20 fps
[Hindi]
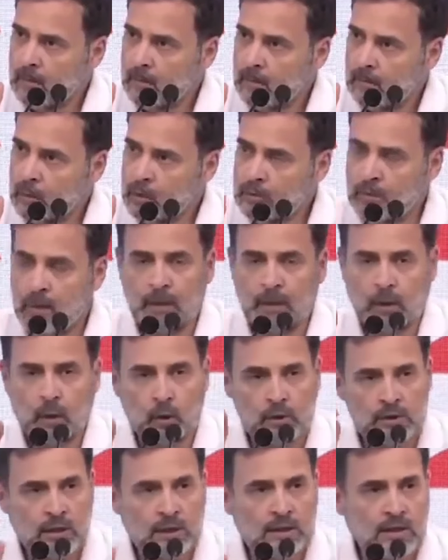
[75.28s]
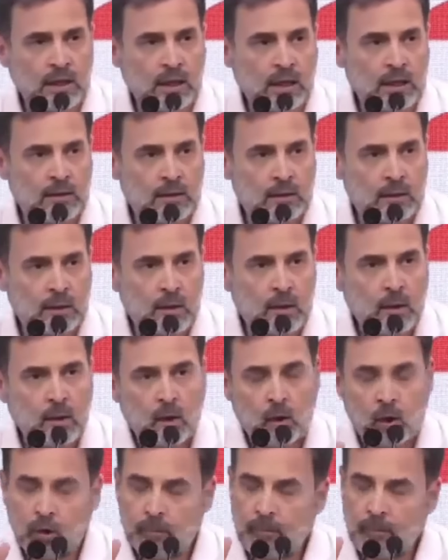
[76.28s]
मुझ में भरोसा था
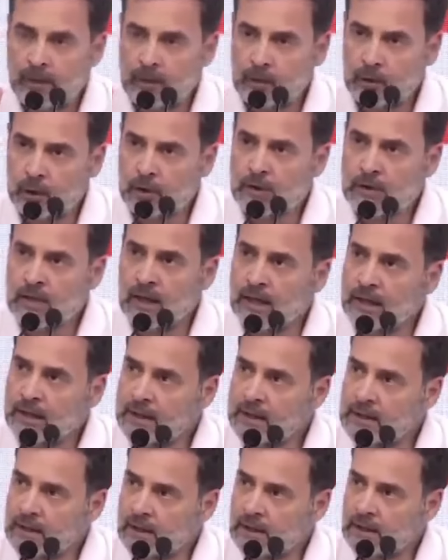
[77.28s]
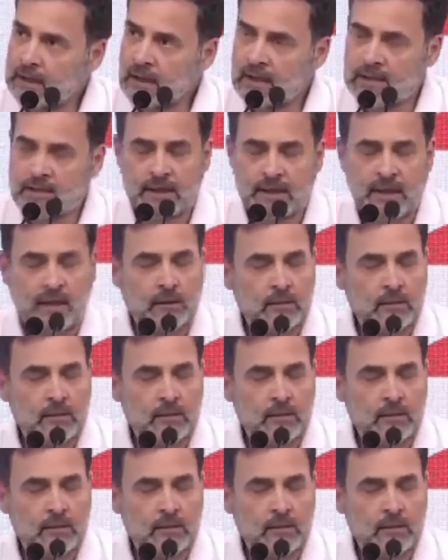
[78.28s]
और मैं हिंदुस्तान की जनता से